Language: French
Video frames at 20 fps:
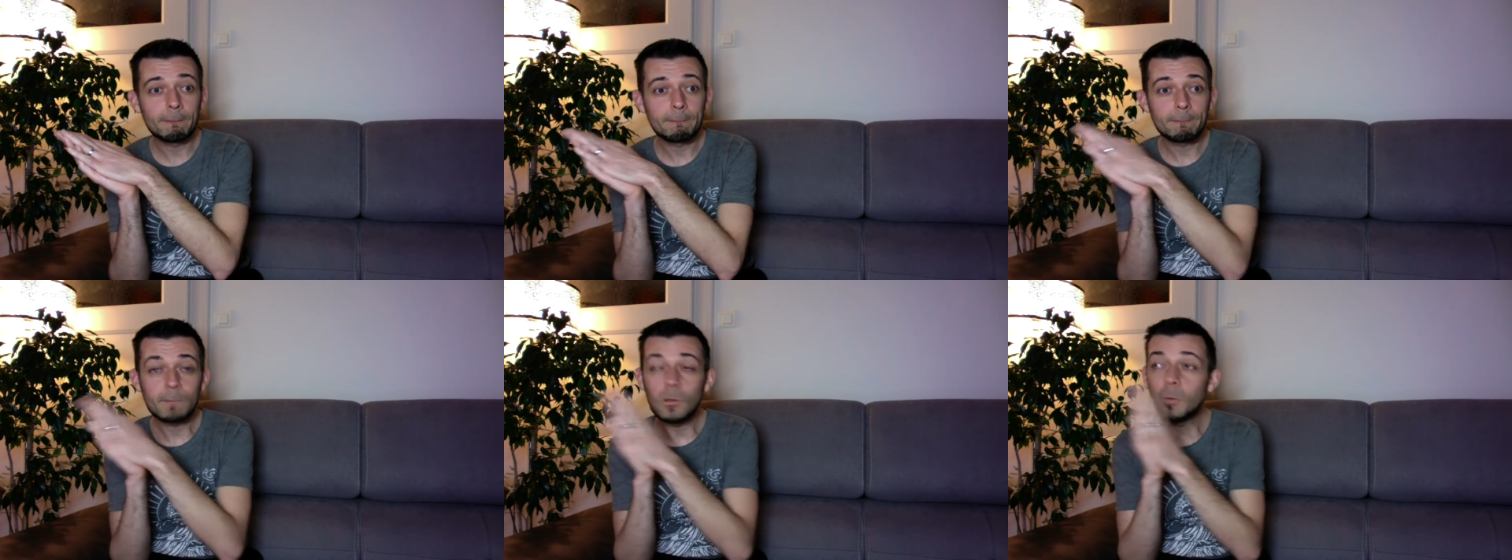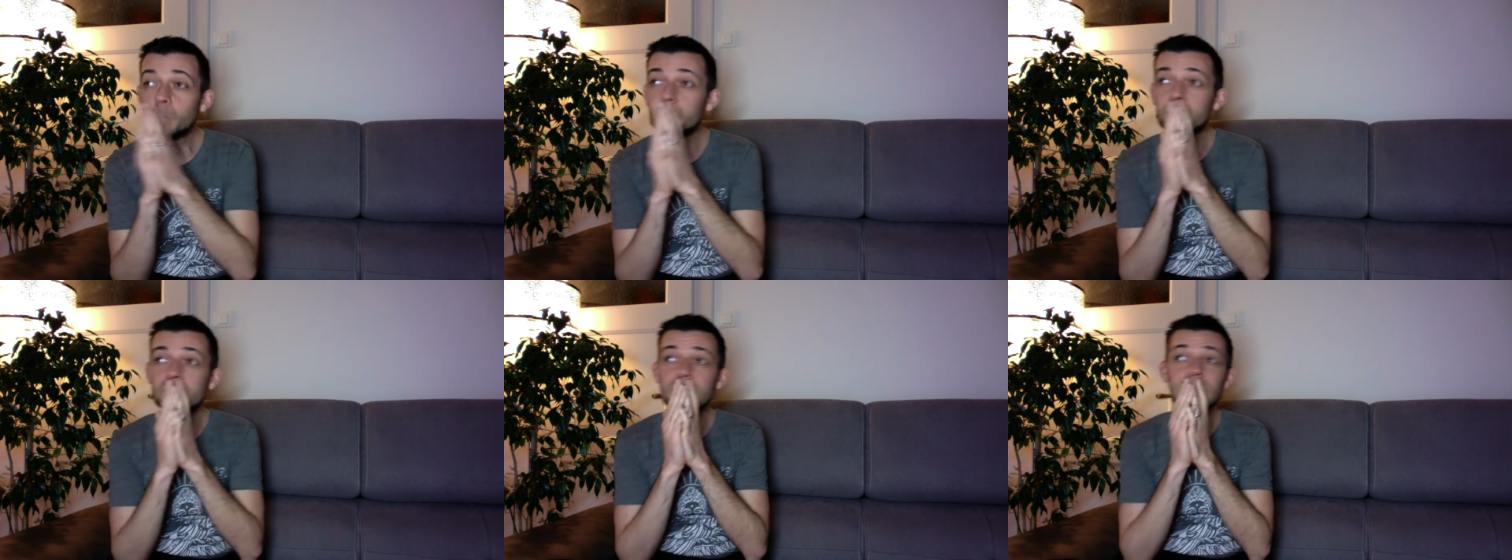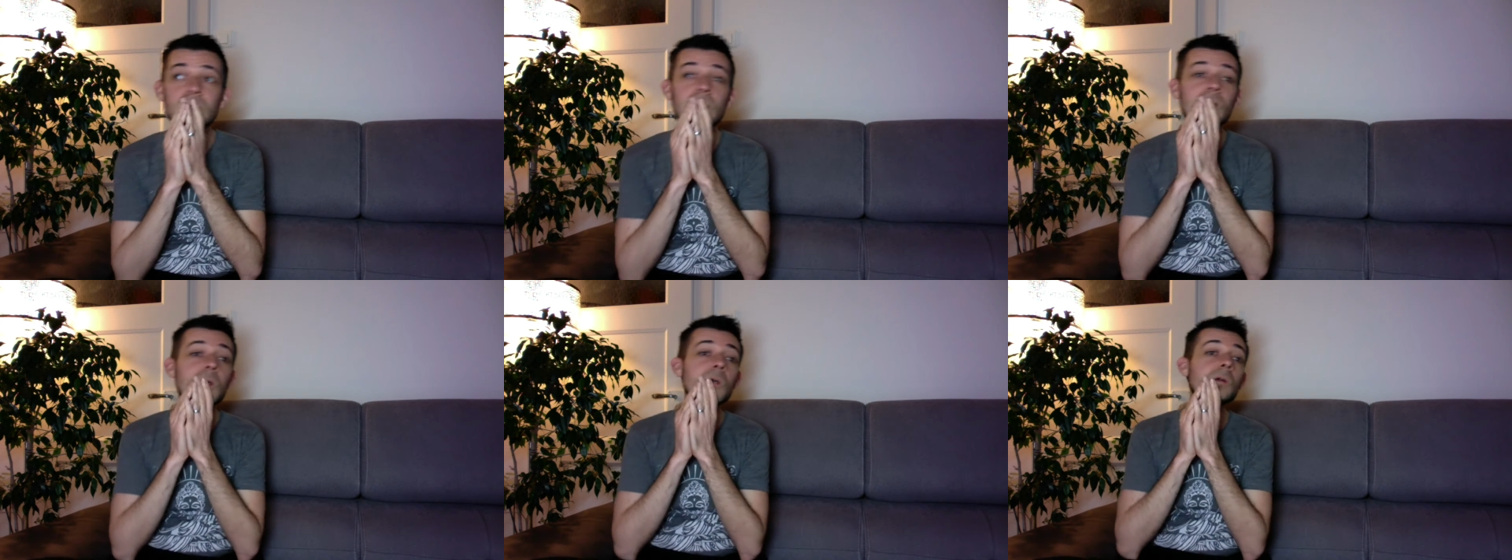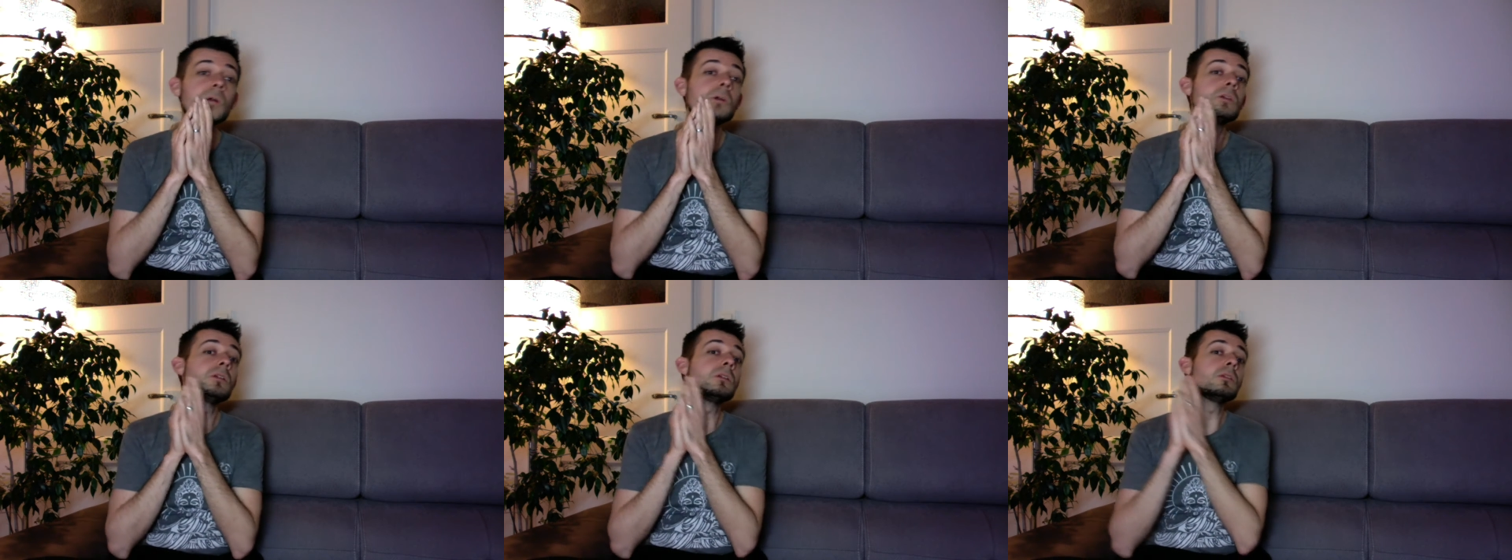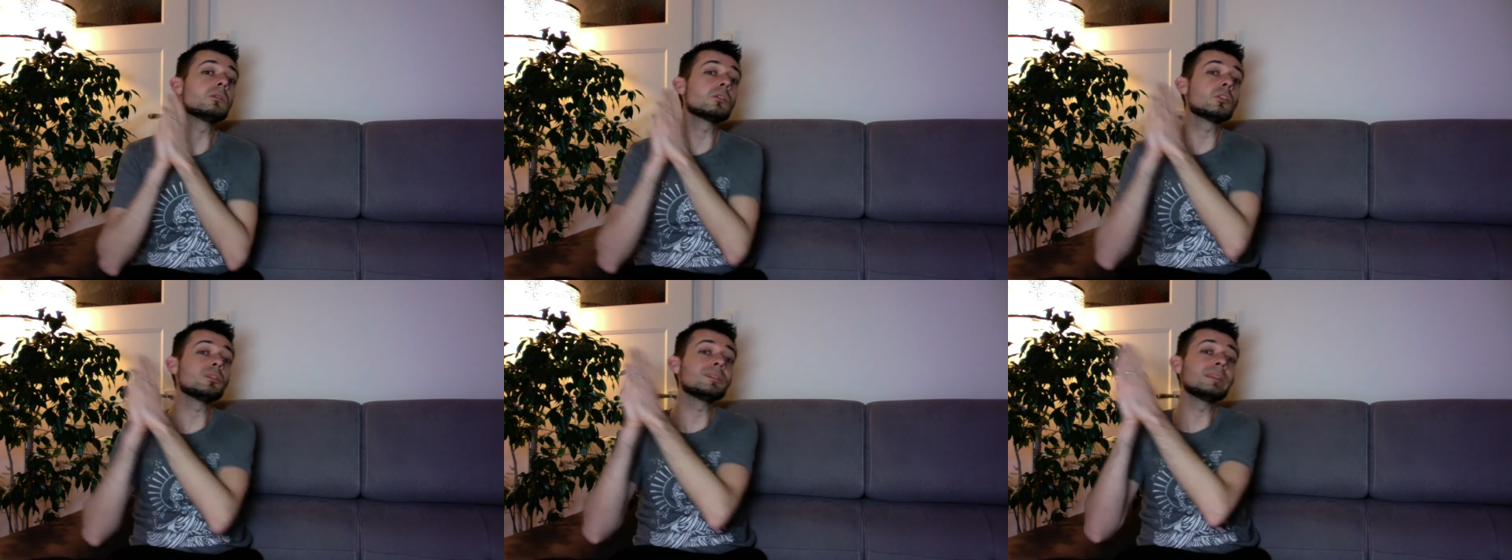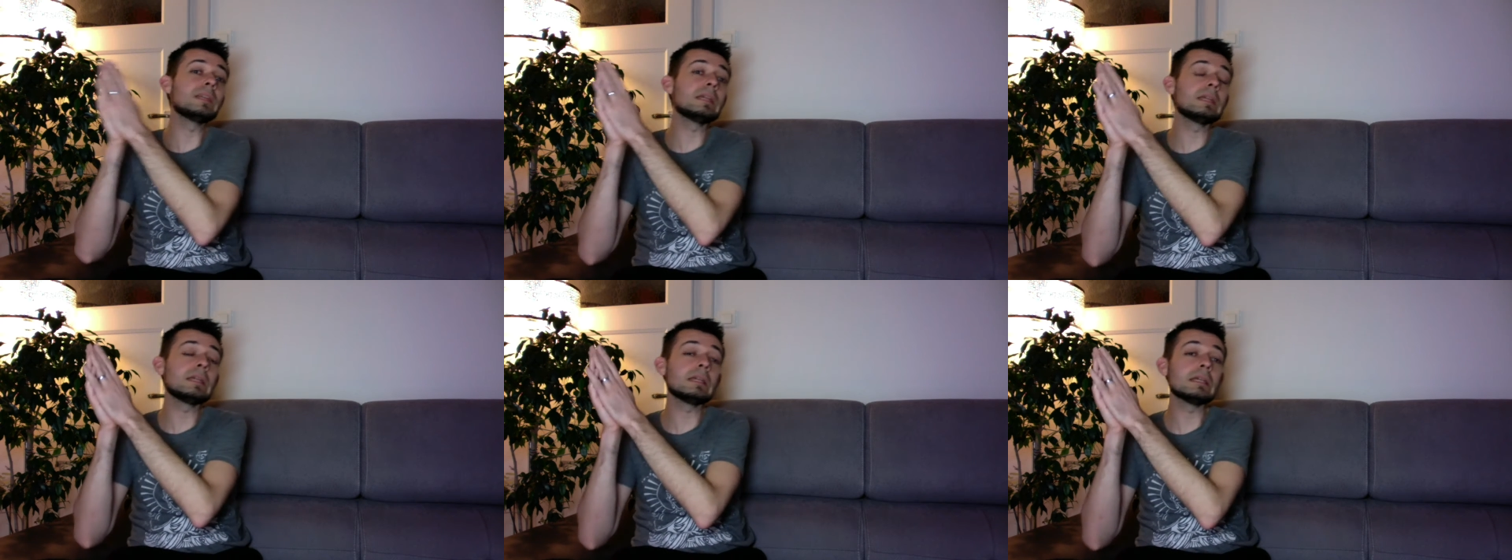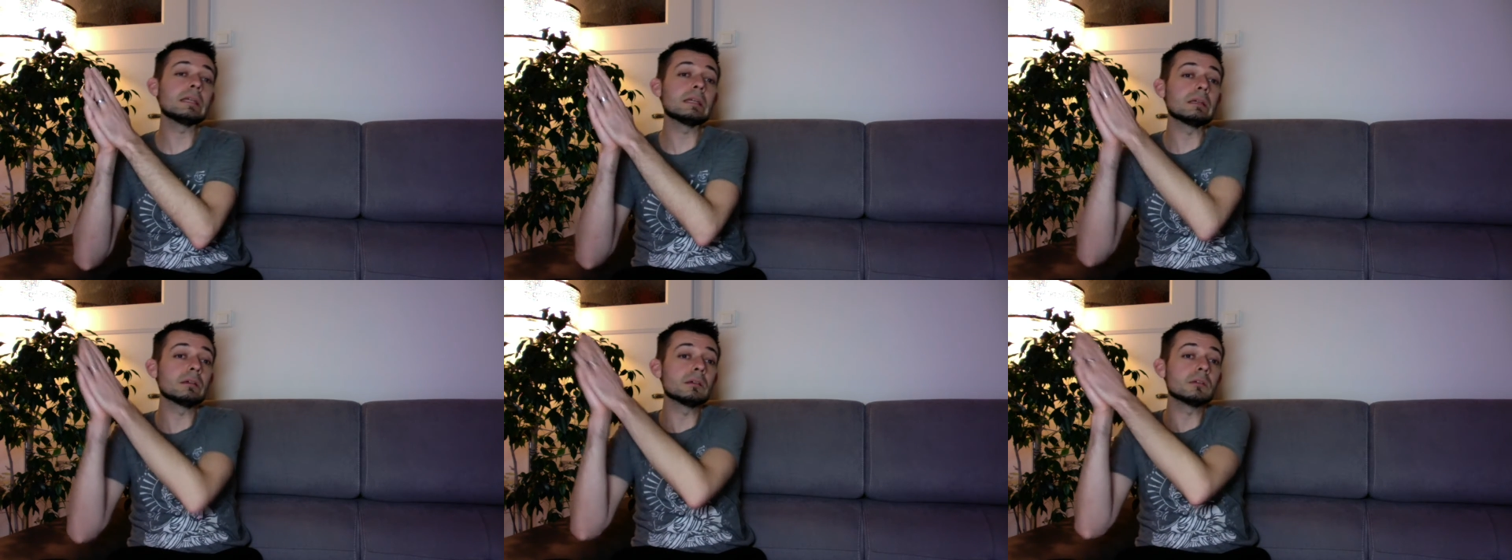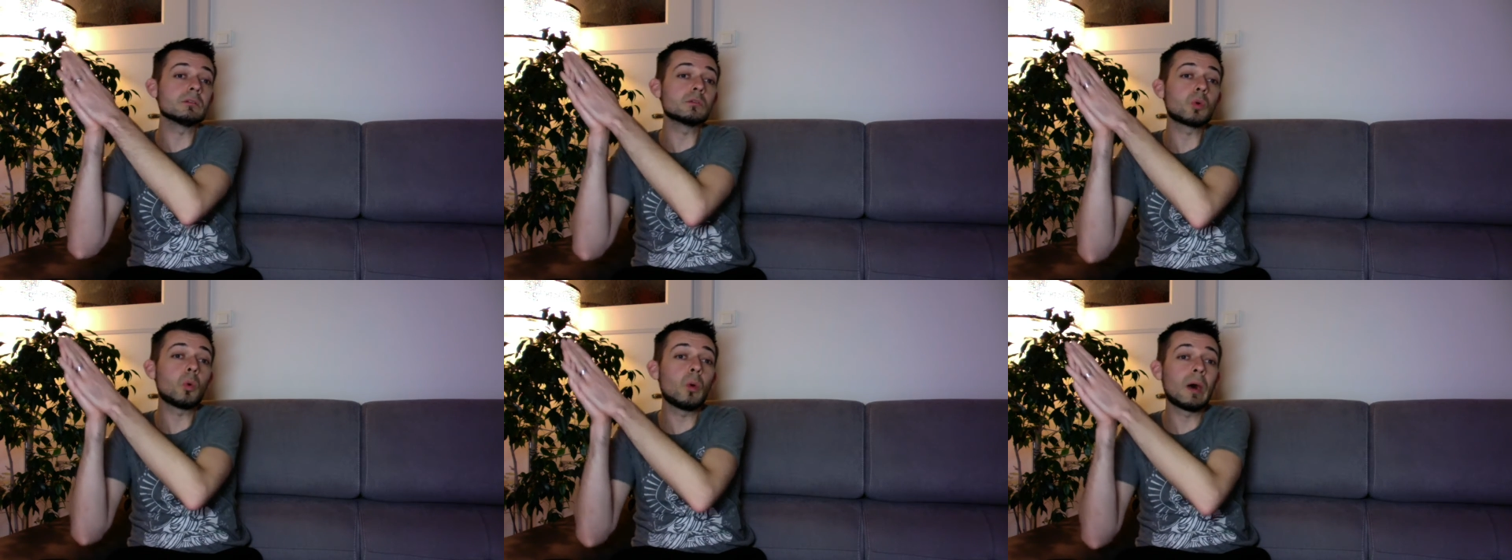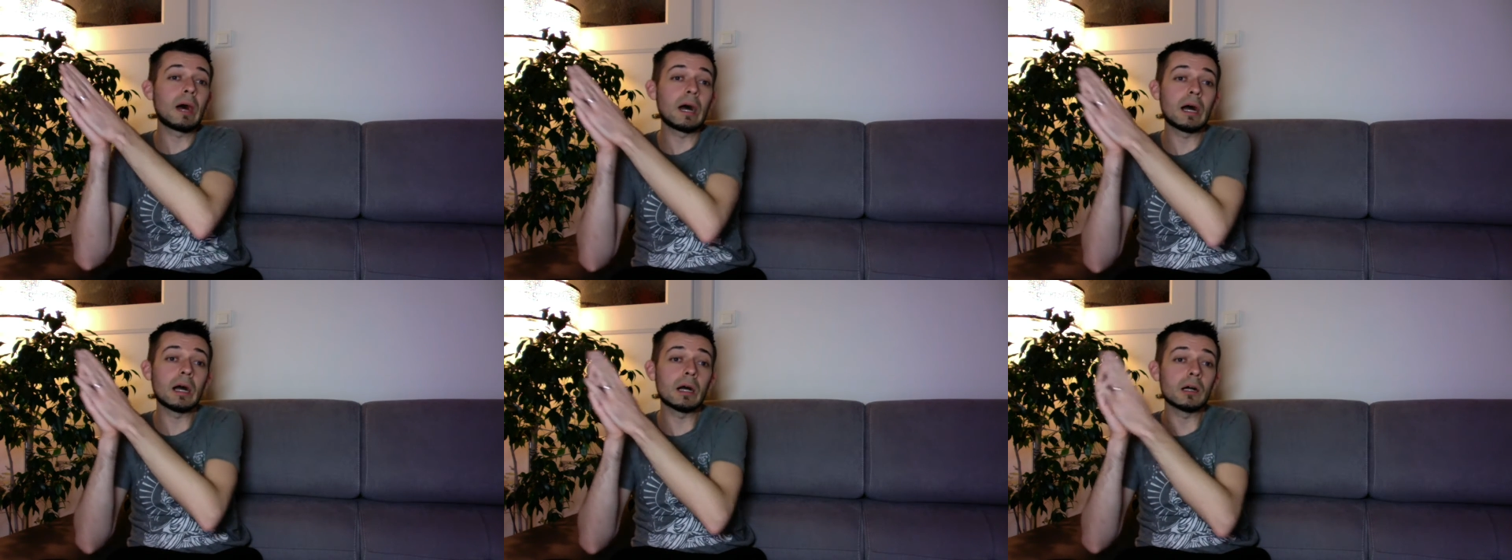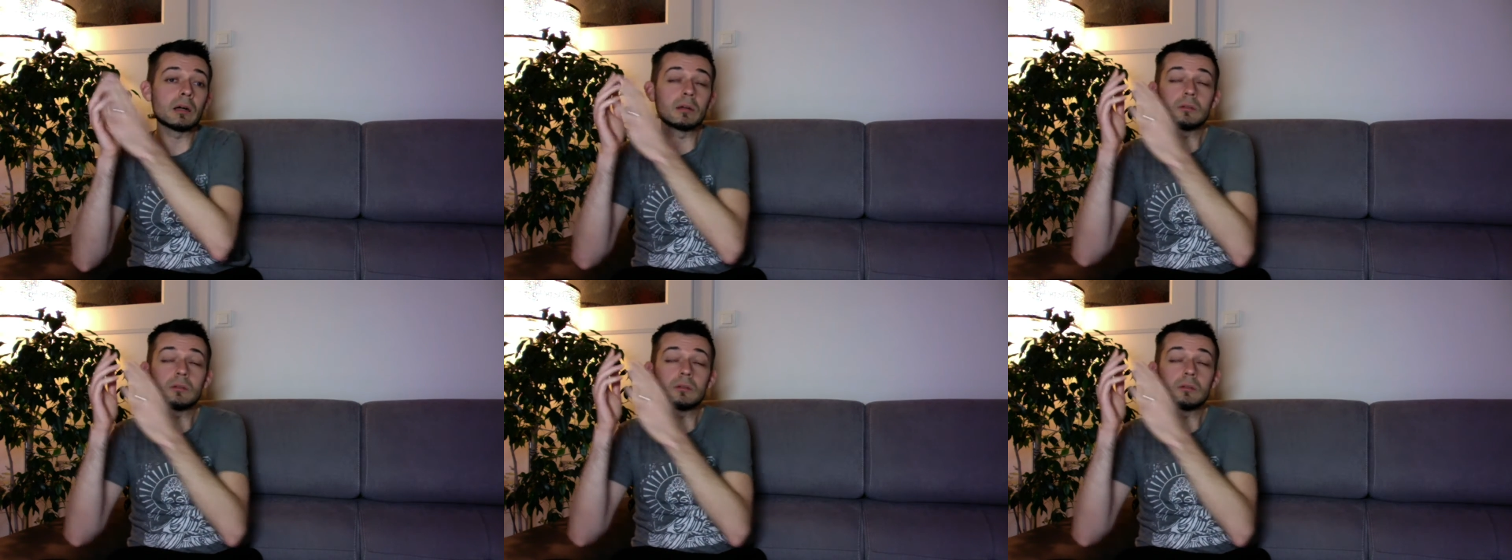On peut dire que le côté droit